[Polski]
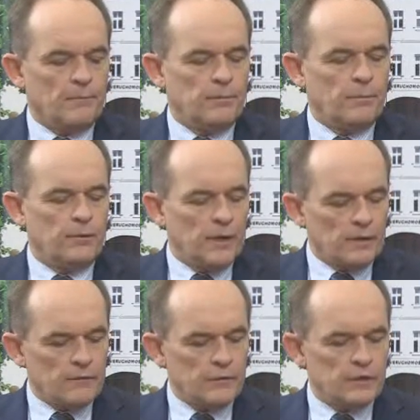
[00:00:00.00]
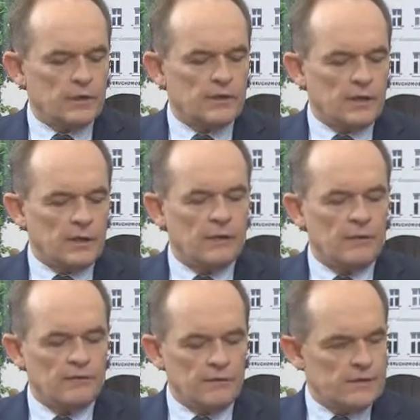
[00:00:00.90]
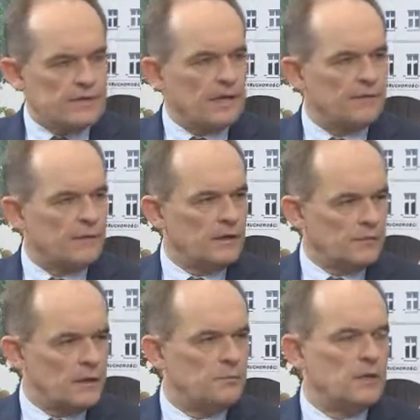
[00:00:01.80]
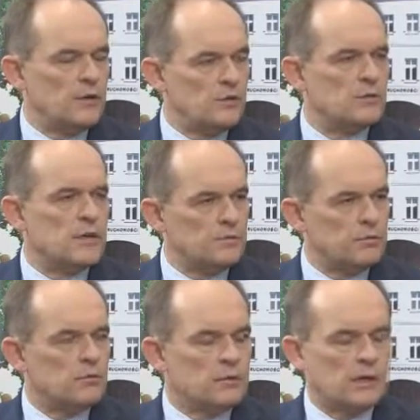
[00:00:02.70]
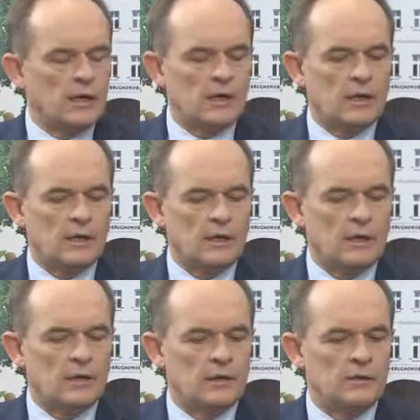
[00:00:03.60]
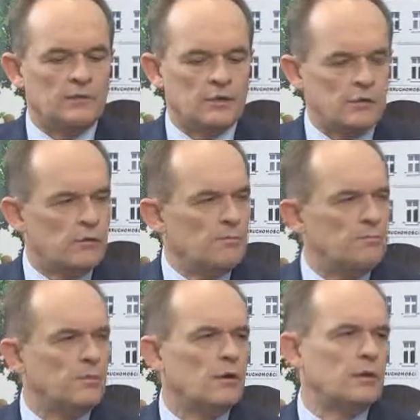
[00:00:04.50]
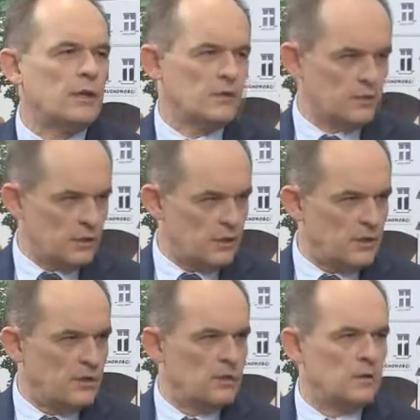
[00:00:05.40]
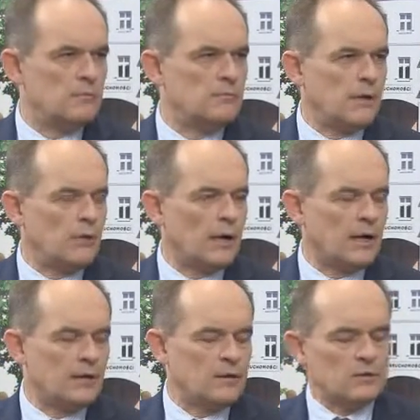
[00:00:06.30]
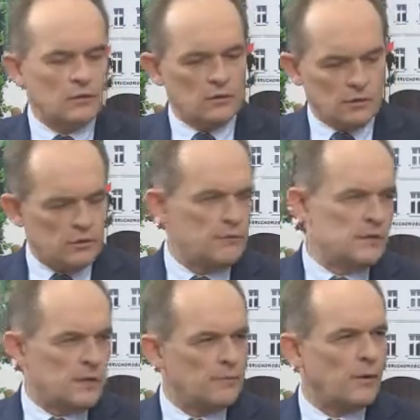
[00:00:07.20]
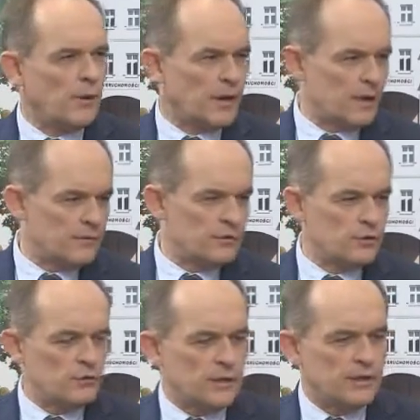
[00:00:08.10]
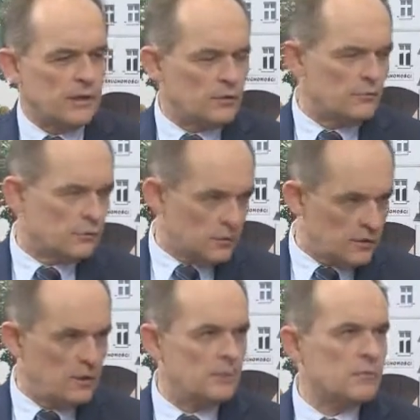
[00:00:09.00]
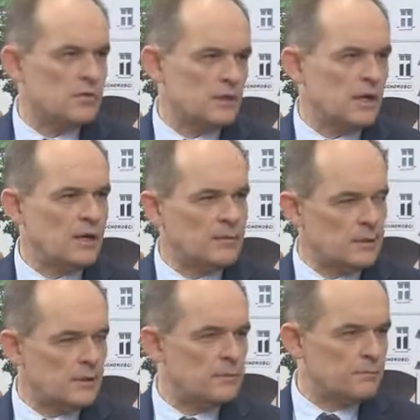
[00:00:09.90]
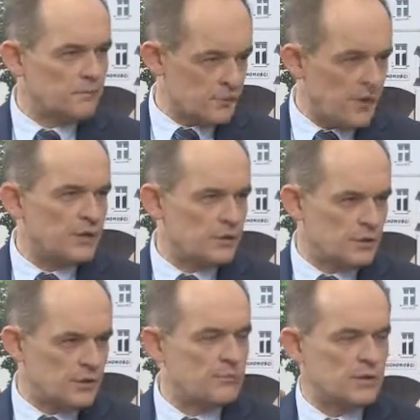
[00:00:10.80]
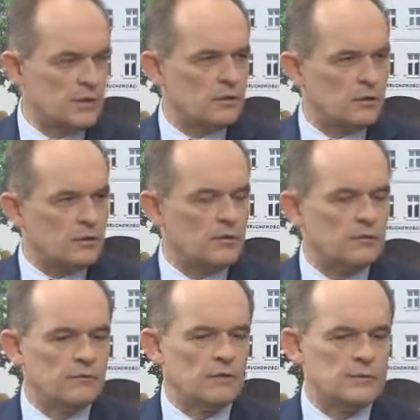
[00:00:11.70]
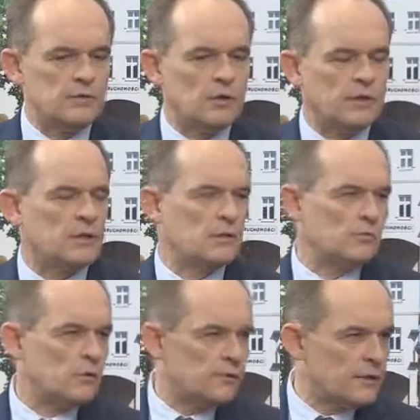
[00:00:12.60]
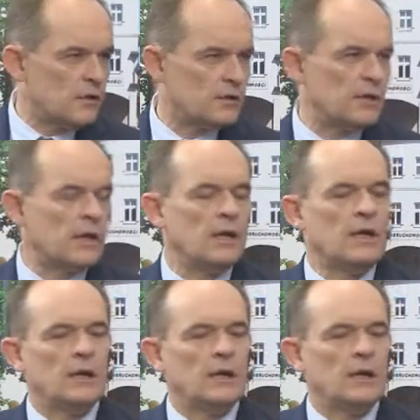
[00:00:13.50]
po pierwsze, te wystawki w tych 500 punktach e, tworzyły potężny e, bałagan. Oczywiście ten bałagan w ciągu jednego, dwóch dni można e, przeżyć i można to e, wysprzątać. To było wygodne